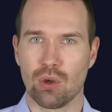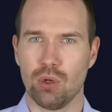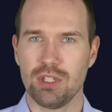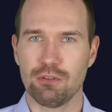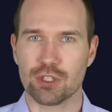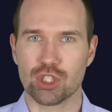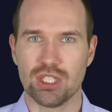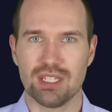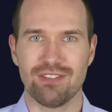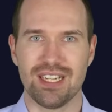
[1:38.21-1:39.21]
Um die
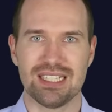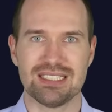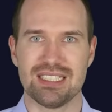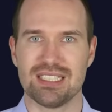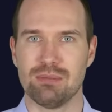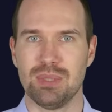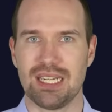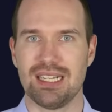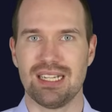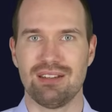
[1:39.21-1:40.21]
verschiedenen Weltansätze
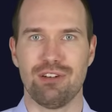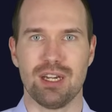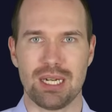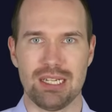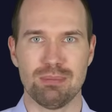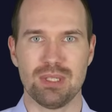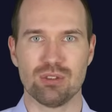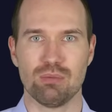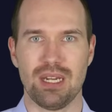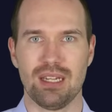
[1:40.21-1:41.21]
miteinander vergleichbar
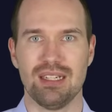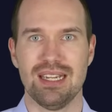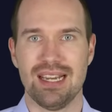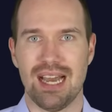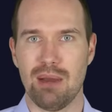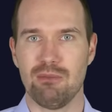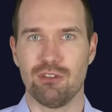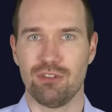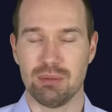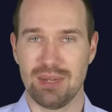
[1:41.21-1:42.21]
zu machen, haben
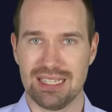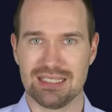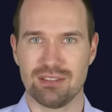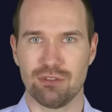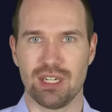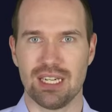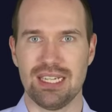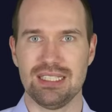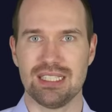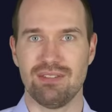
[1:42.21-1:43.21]
wir wie im ersten
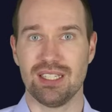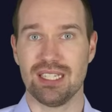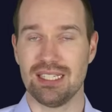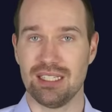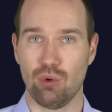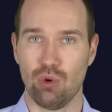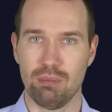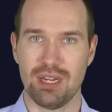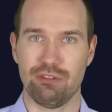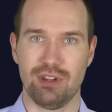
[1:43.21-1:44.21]
Vergleich, den wir dir hier
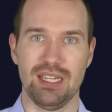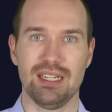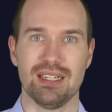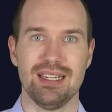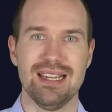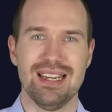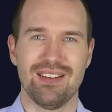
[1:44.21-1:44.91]
oben mal verlinken,